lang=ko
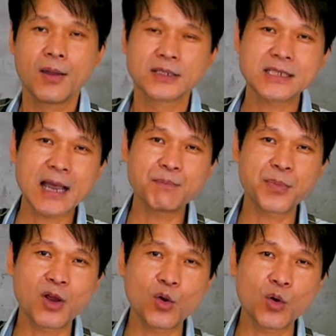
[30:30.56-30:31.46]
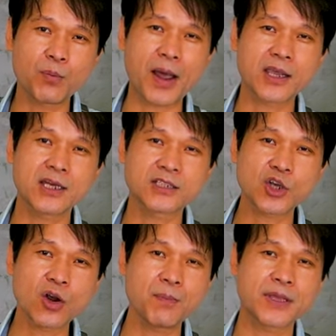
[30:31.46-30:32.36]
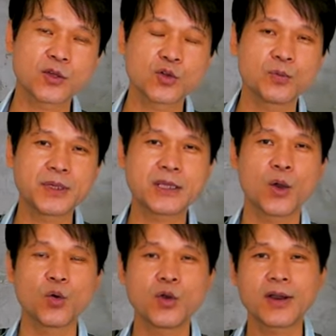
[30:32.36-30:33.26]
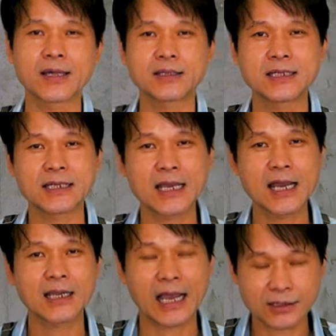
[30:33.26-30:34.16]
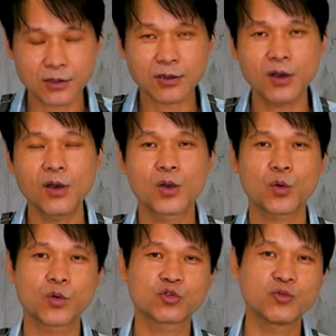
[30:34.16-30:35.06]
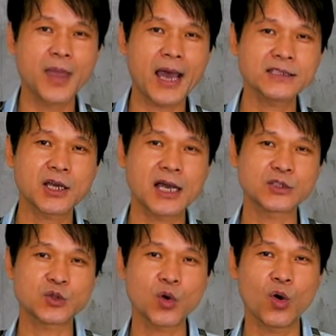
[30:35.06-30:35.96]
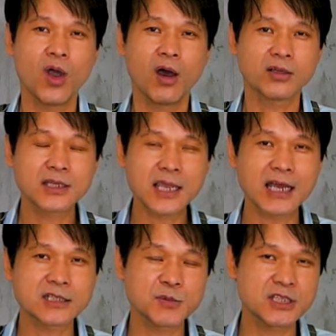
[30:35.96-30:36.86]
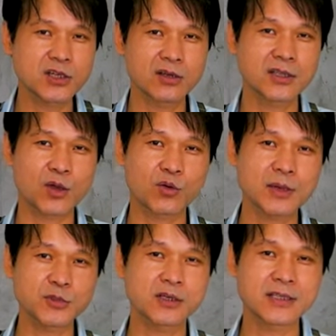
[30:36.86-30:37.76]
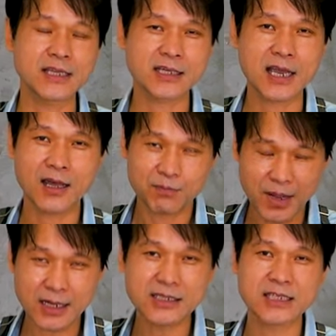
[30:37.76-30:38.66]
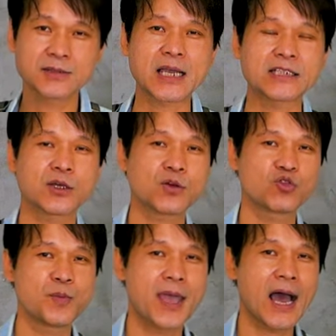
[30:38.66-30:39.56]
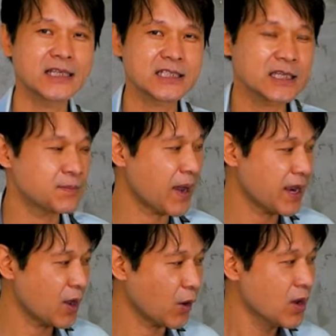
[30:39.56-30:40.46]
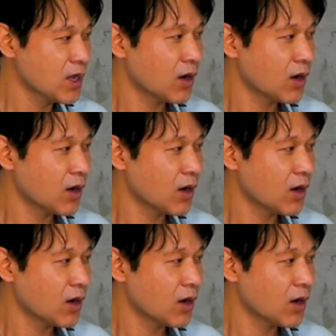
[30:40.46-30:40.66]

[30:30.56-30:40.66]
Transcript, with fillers: 시간별로 바뀌는 1,000원 패턴도 밑에 올려놨으니까 가셔서 구매하셔가지고 늦게 가시면 2,000원 되고 3,000원 되니까 빨리 지금 가셔서 구매하시기 바래요.